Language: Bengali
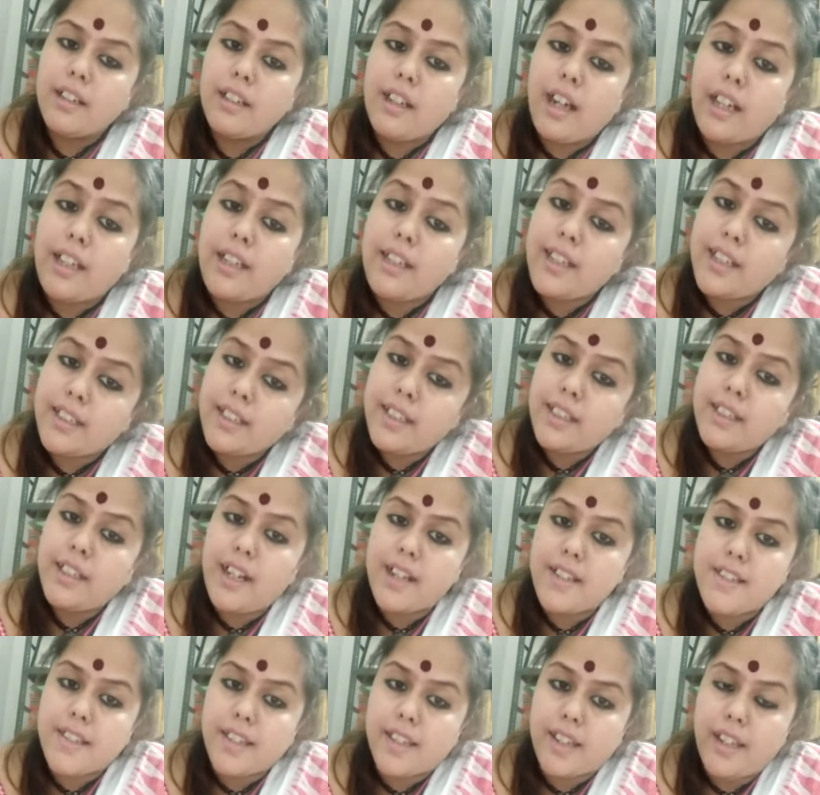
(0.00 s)
কালীনাথের
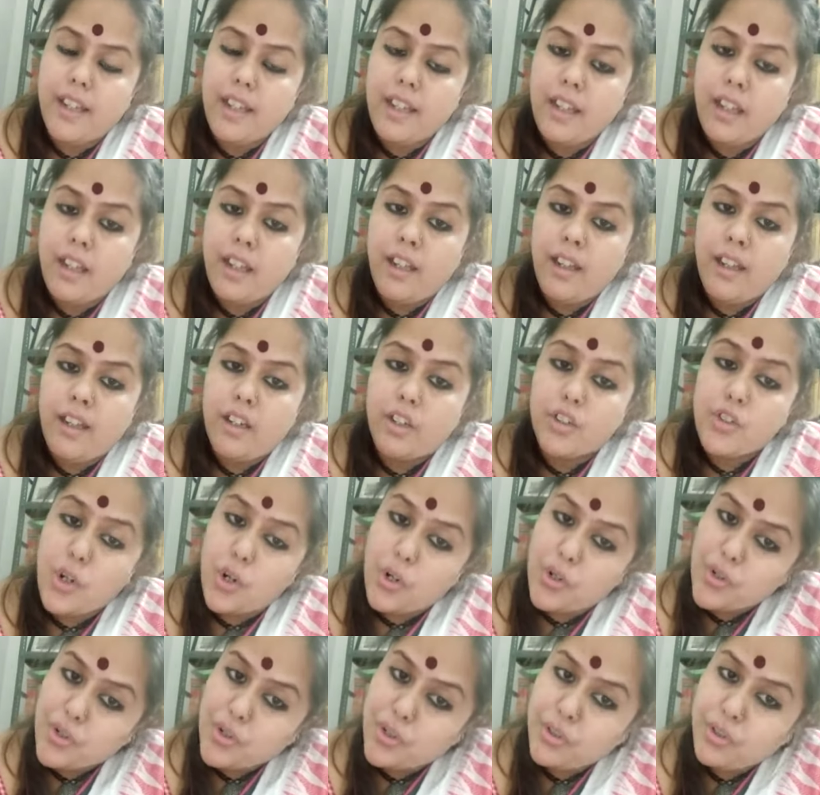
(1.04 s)
কাছে
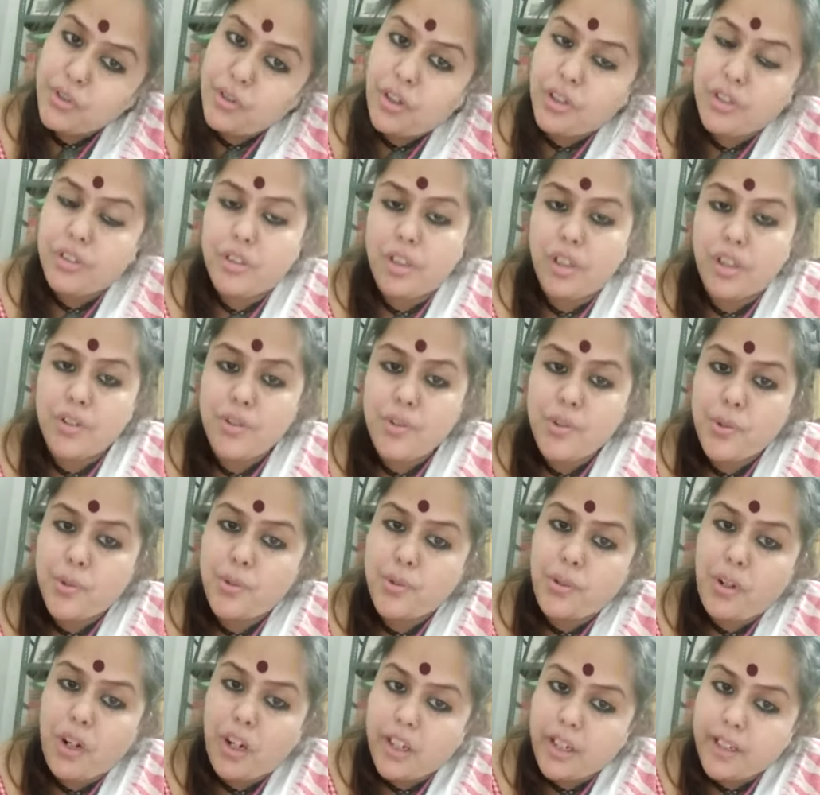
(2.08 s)
সংস্কৃত অধ্যয়ন
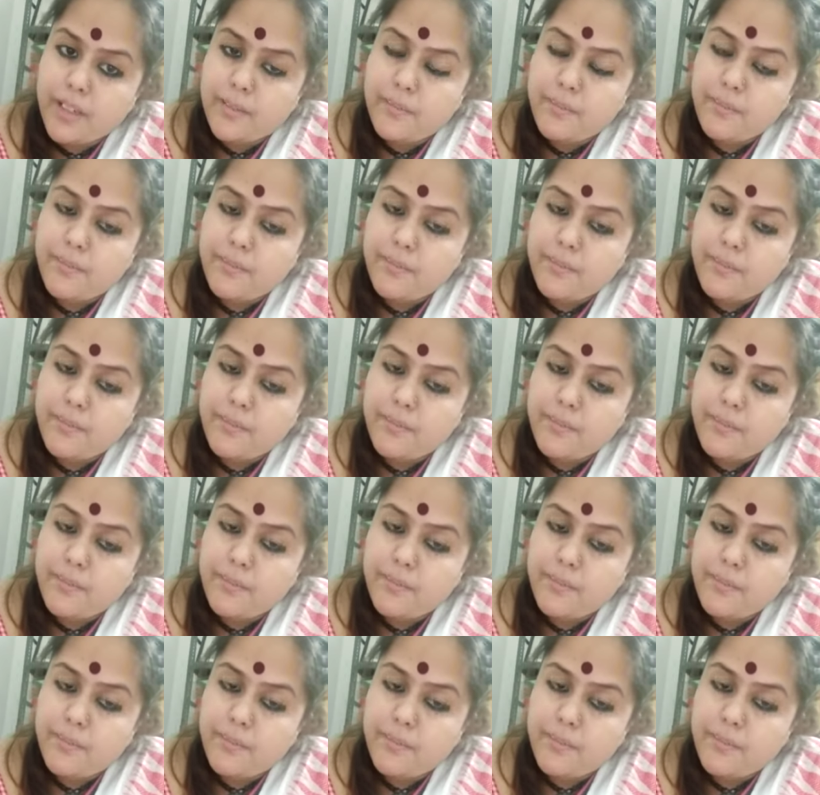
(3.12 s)
শুরু করেন